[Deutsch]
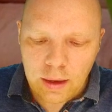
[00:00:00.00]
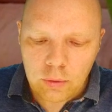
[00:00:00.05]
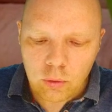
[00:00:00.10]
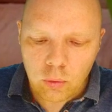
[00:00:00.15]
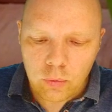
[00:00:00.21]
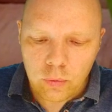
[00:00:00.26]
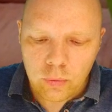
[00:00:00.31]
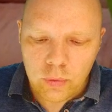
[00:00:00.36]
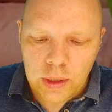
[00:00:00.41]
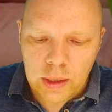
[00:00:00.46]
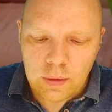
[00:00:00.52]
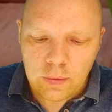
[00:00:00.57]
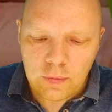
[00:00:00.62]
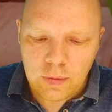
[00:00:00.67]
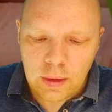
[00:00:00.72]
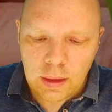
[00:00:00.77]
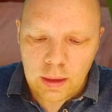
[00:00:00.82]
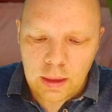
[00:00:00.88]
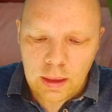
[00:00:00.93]

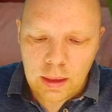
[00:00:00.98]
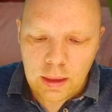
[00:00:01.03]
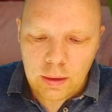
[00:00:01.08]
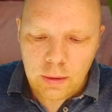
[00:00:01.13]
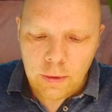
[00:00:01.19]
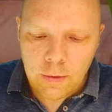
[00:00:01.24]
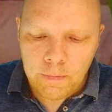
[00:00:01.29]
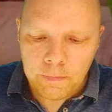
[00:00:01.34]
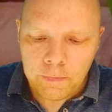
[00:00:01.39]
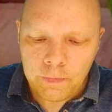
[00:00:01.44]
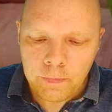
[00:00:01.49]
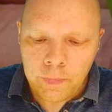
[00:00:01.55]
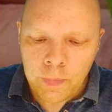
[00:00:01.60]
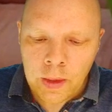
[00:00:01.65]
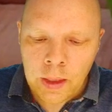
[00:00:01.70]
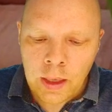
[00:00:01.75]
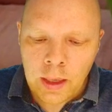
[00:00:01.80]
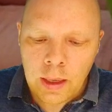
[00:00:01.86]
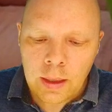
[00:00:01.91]
48 gehe,
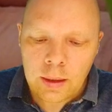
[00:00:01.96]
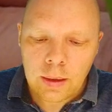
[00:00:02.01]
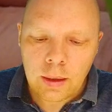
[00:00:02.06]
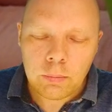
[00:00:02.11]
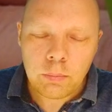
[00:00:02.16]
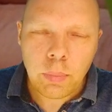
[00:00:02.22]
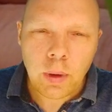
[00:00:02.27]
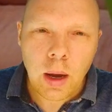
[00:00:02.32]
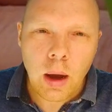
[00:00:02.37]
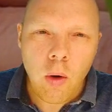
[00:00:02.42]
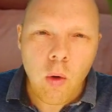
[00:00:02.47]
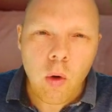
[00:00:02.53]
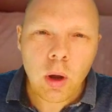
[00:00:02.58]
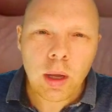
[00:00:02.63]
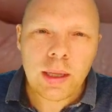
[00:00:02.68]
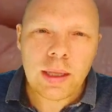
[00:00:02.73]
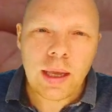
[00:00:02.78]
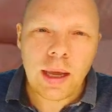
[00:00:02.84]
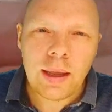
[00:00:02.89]
dann
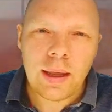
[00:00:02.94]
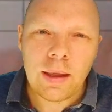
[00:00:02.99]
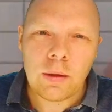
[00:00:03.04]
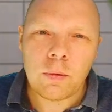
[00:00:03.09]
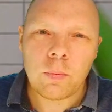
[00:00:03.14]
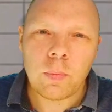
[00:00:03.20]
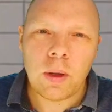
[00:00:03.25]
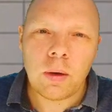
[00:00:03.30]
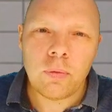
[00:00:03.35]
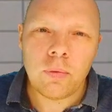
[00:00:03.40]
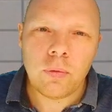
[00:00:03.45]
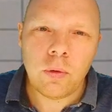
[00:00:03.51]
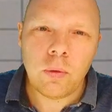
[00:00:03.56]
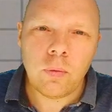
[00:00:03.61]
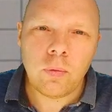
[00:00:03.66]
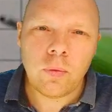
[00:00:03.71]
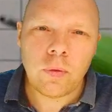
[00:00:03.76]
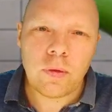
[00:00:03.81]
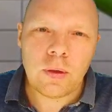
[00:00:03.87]
brauche ich ja erstmal
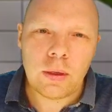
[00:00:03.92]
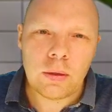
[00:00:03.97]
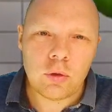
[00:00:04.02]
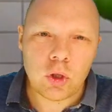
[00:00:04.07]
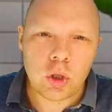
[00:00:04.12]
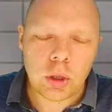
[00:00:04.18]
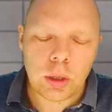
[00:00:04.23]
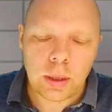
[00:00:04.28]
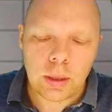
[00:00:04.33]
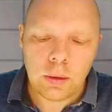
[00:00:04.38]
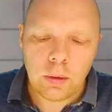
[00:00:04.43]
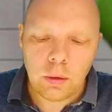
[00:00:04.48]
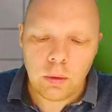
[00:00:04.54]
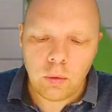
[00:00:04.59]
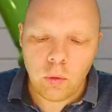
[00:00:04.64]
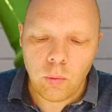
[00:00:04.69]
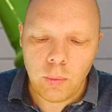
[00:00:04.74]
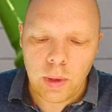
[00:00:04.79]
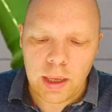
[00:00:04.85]
15
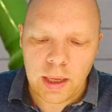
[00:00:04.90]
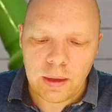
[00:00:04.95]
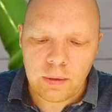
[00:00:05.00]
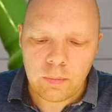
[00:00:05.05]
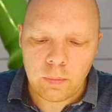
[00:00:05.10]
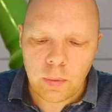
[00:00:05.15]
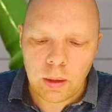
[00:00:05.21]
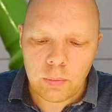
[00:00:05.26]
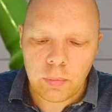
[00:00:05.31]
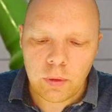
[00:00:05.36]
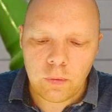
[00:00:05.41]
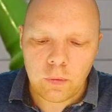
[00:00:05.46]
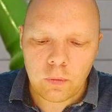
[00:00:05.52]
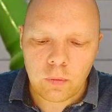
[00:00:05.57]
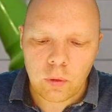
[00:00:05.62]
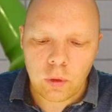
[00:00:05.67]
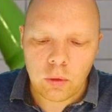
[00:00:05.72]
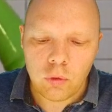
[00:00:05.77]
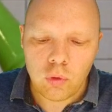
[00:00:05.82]
Schritte, um erstmal bis
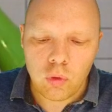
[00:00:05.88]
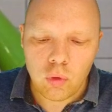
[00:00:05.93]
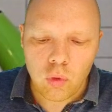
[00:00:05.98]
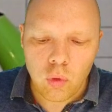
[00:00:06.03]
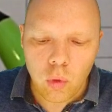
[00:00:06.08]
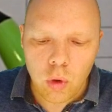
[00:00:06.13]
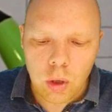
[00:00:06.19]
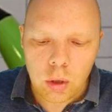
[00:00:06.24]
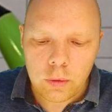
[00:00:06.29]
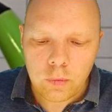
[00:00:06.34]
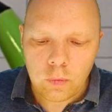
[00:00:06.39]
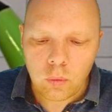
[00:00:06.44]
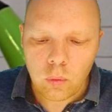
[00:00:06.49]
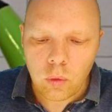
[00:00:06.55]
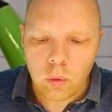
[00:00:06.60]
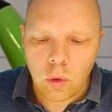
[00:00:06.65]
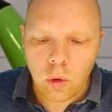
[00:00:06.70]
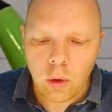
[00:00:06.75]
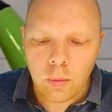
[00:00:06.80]
zur 0 zu
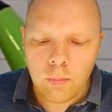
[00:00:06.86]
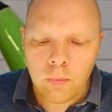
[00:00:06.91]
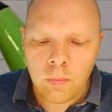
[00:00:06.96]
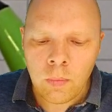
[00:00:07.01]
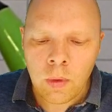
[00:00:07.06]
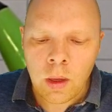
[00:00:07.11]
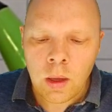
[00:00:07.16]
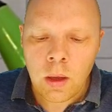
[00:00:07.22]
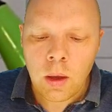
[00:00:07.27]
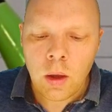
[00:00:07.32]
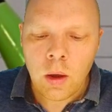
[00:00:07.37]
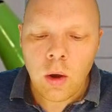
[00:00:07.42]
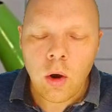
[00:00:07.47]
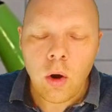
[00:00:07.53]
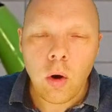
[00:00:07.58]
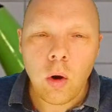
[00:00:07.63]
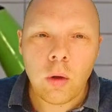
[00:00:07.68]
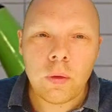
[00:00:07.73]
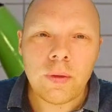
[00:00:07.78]
kommen.
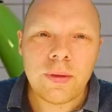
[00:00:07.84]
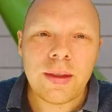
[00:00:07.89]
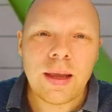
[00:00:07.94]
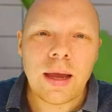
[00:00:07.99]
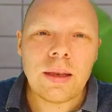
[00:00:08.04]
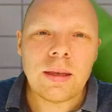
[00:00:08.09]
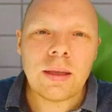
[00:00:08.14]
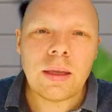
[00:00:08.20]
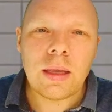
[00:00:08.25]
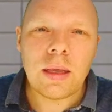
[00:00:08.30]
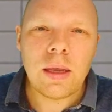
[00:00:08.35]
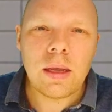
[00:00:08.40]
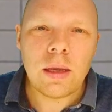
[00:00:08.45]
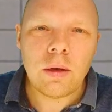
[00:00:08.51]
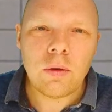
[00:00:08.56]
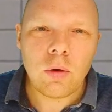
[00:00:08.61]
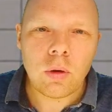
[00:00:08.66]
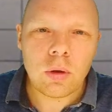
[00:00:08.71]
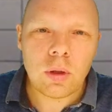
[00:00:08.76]
Und dann gehe
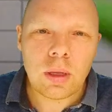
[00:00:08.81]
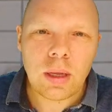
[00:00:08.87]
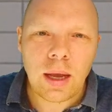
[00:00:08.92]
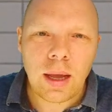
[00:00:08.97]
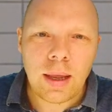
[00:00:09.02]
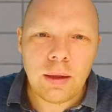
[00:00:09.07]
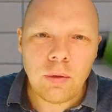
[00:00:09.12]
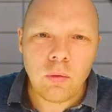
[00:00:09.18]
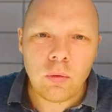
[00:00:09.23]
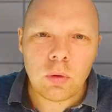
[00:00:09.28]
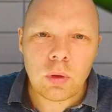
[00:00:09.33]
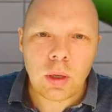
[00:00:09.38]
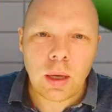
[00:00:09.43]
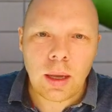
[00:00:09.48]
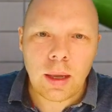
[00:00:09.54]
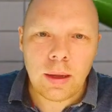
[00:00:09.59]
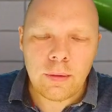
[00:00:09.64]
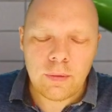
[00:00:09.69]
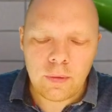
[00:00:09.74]
ich noch
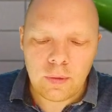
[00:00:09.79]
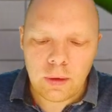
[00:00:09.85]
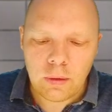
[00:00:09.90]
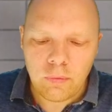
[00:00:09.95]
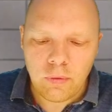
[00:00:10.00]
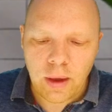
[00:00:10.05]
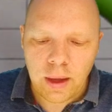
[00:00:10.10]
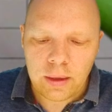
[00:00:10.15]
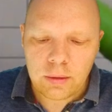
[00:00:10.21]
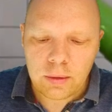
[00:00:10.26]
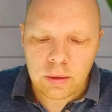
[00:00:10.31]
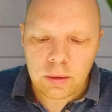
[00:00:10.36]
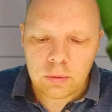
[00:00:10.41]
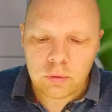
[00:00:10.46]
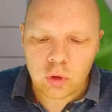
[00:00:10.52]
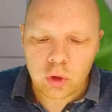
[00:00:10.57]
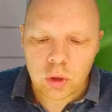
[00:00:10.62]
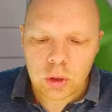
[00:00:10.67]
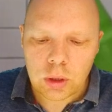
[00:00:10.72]
33
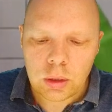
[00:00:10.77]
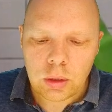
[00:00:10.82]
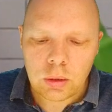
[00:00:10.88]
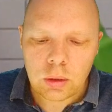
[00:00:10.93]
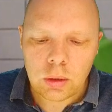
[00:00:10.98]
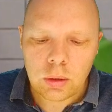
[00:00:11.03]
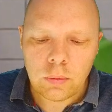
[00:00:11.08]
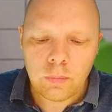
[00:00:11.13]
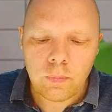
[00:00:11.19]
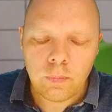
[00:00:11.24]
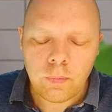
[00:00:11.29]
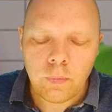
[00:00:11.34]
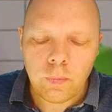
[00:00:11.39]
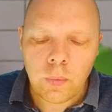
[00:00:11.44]
weitere Schritte,